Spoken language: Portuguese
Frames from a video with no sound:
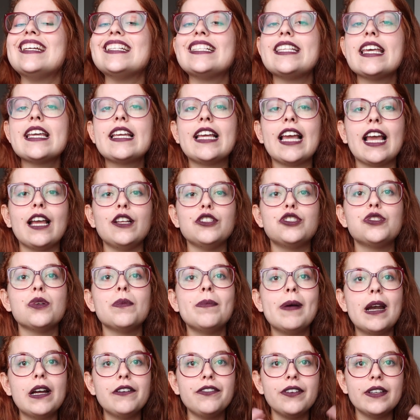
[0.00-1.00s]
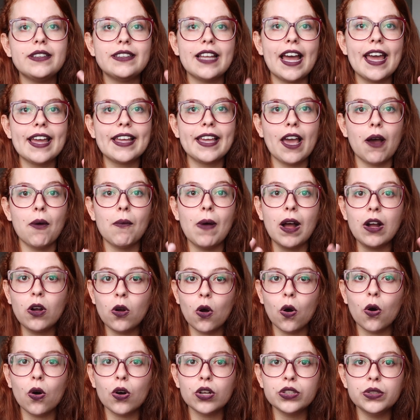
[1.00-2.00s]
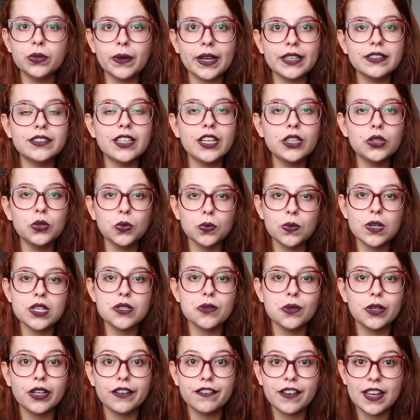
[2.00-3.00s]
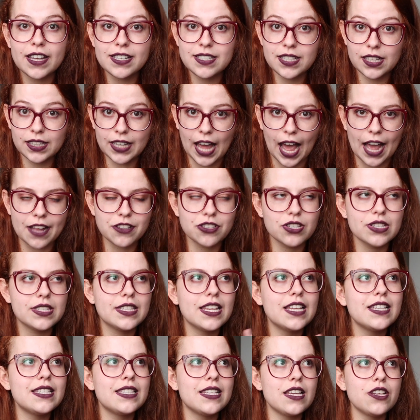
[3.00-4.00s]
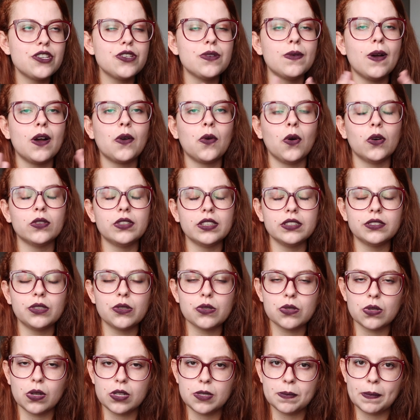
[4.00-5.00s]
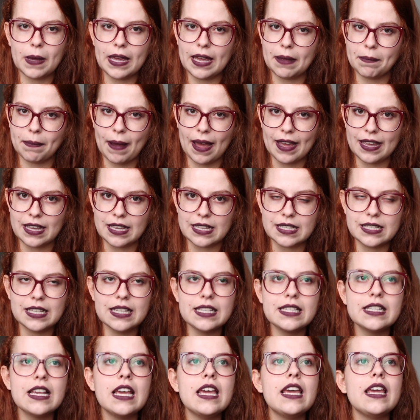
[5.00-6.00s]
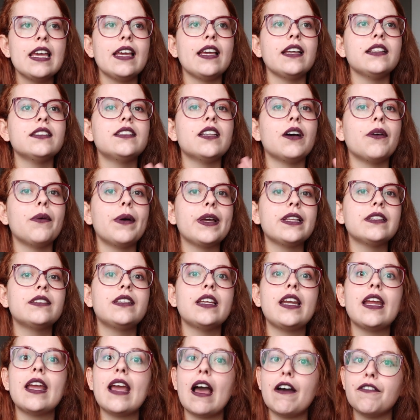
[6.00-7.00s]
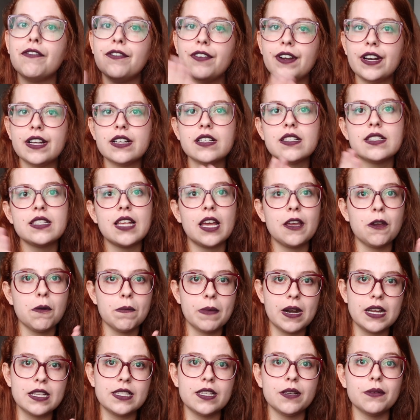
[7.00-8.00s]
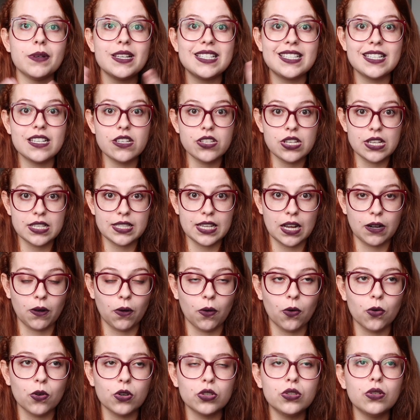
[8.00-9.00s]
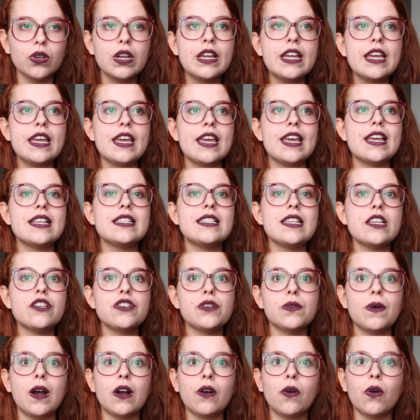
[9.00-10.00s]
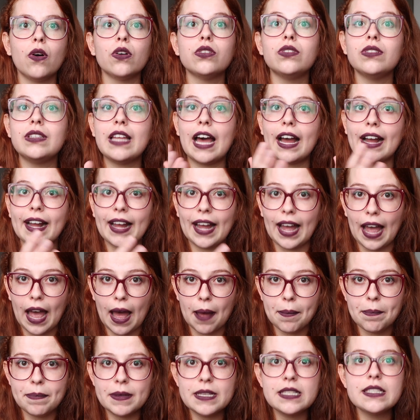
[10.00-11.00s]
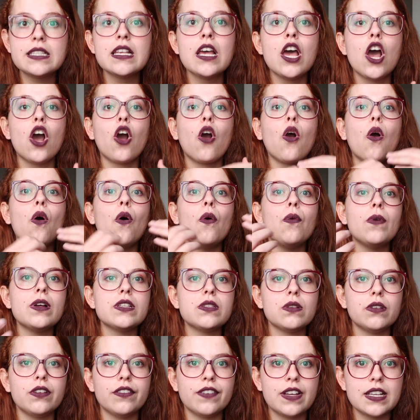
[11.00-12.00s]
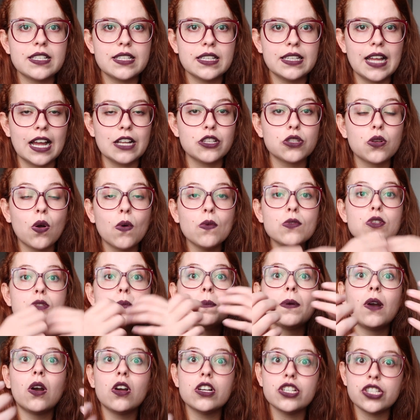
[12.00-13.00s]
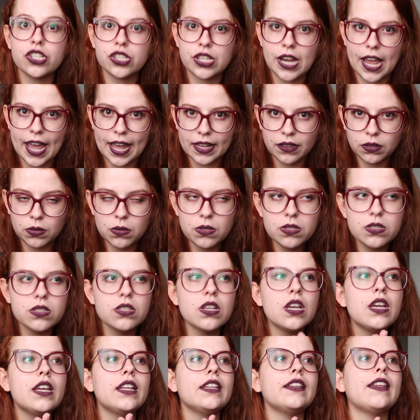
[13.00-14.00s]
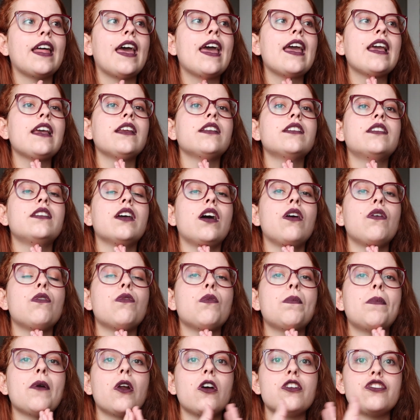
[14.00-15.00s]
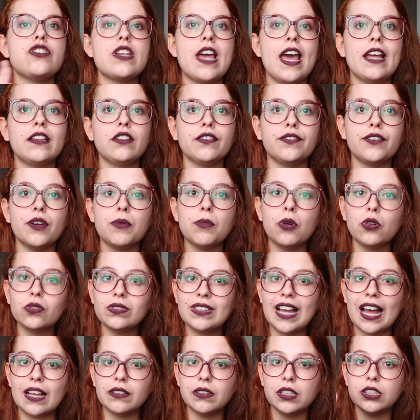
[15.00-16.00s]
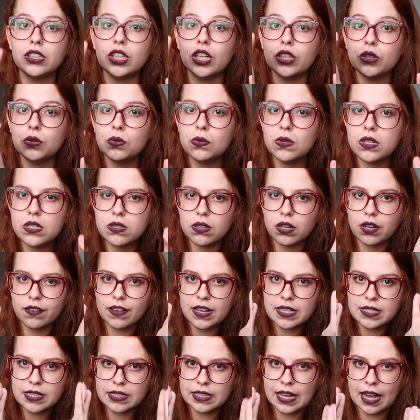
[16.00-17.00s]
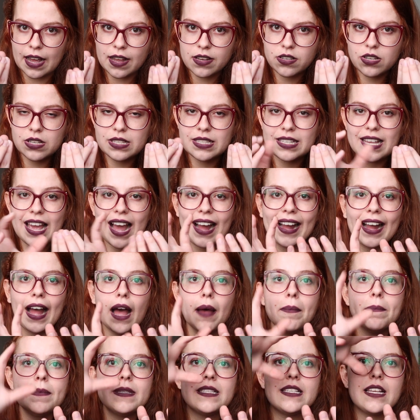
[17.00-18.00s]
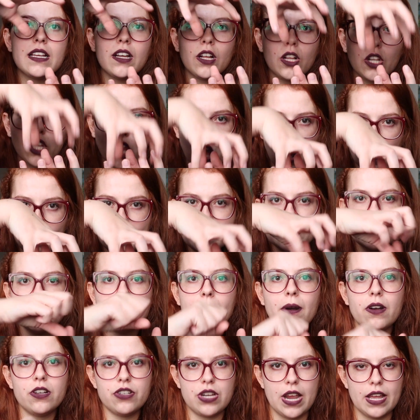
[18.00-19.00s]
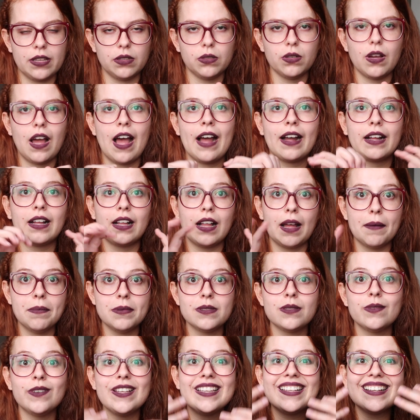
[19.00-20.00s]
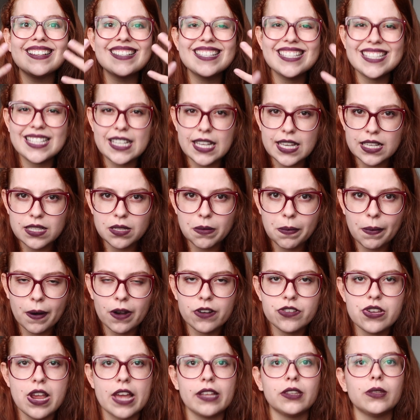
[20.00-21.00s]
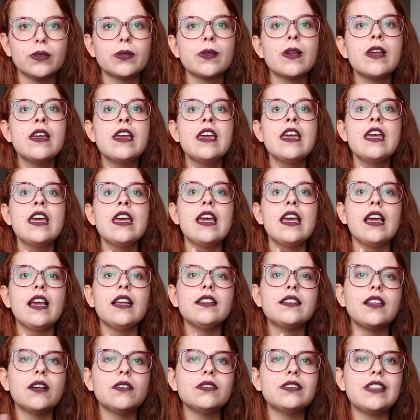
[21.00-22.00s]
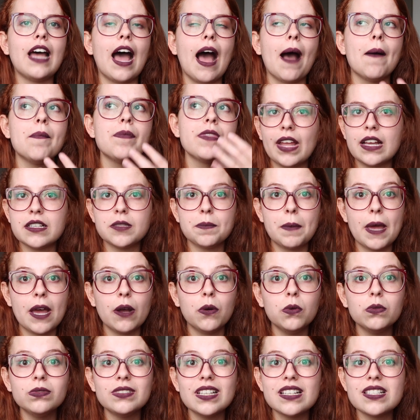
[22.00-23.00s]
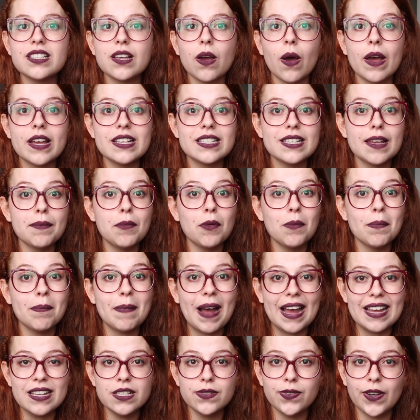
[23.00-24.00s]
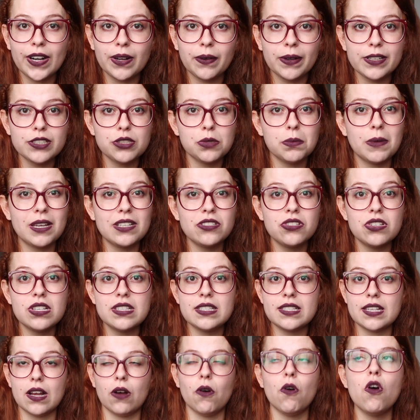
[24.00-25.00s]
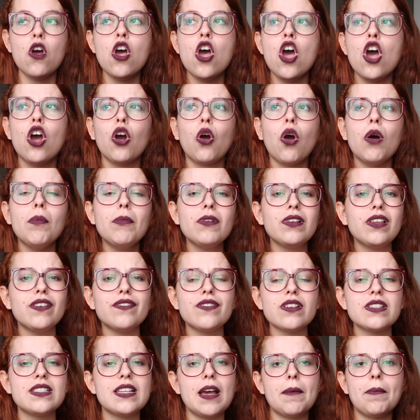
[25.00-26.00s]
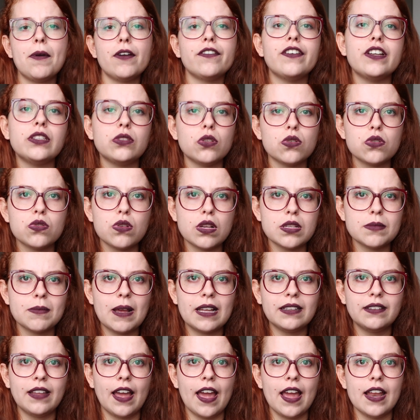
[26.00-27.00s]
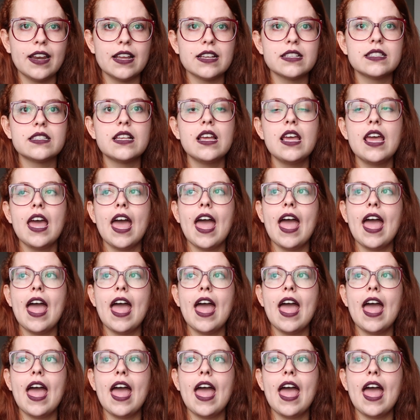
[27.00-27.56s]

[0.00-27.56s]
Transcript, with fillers: Seguinte, o Braftec é um acordo entre duas universidades. Existe o um acordo entre os dois países, então entre a França e o Brasil existe esse acordo. Existe o acordo da CAPES com as universidades, com os projetos, né? Então o projeto foi montado entre duas universidades e a CAPES engloba esse projeto. A CAPES financia esse projeto. Então tá, as perguntas que eu recebo mais frequentemente são: como que você aproveitou suas matérias?